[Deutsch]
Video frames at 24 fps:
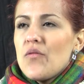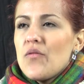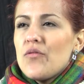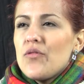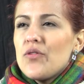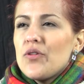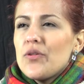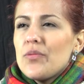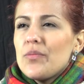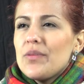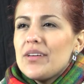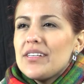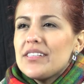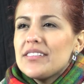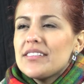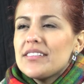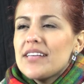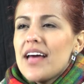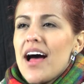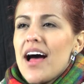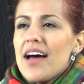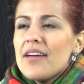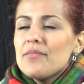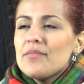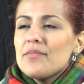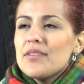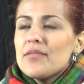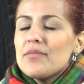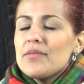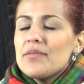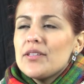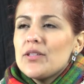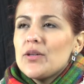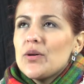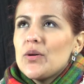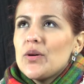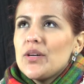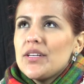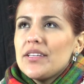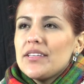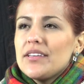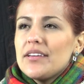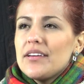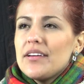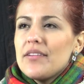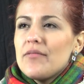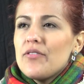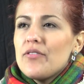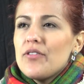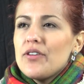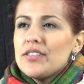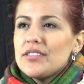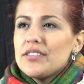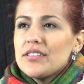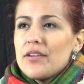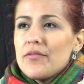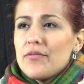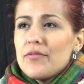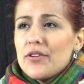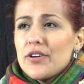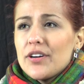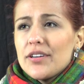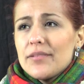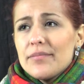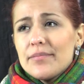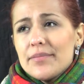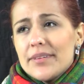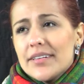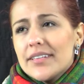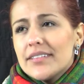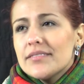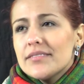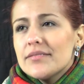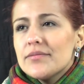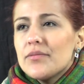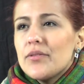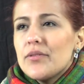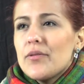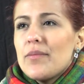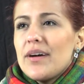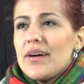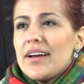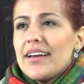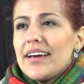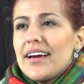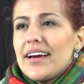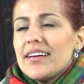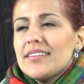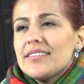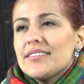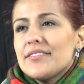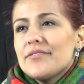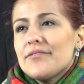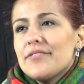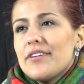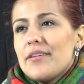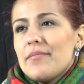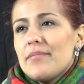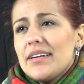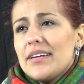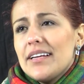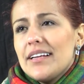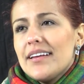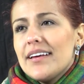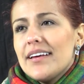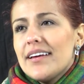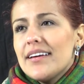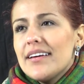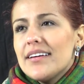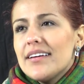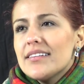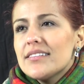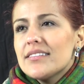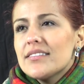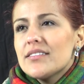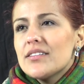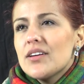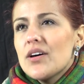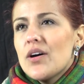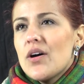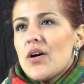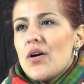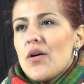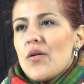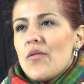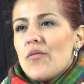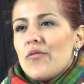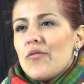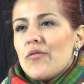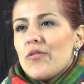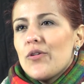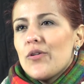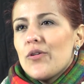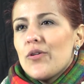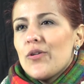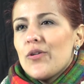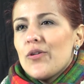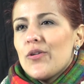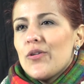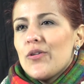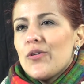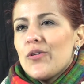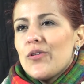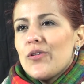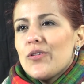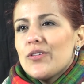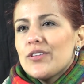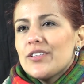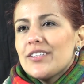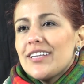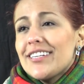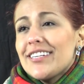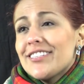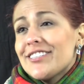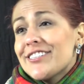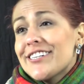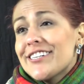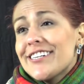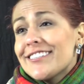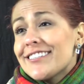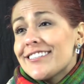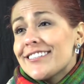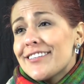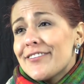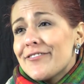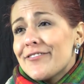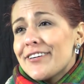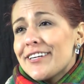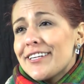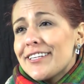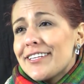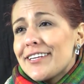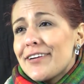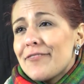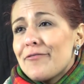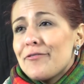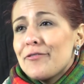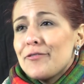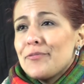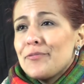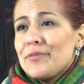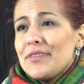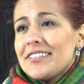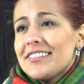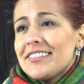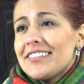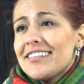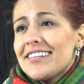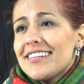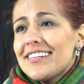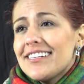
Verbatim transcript: Für mich Heimat bedeutet, wo ich geworden bin, wo meine ganze Familie ist, wo das schönste Wetter für mich